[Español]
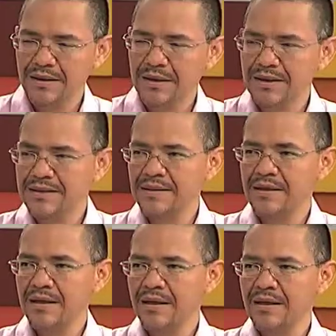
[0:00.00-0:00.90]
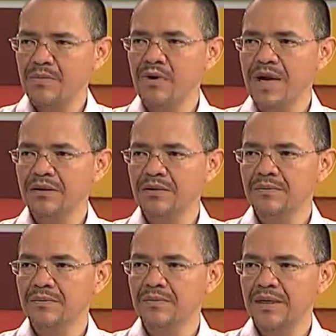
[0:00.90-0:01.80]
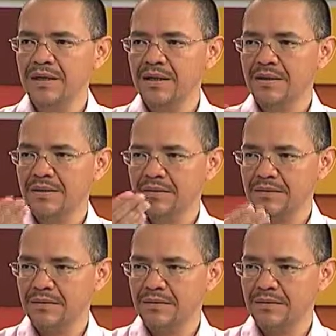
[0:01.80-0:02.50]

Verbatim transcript: Caldera se está inmolando para,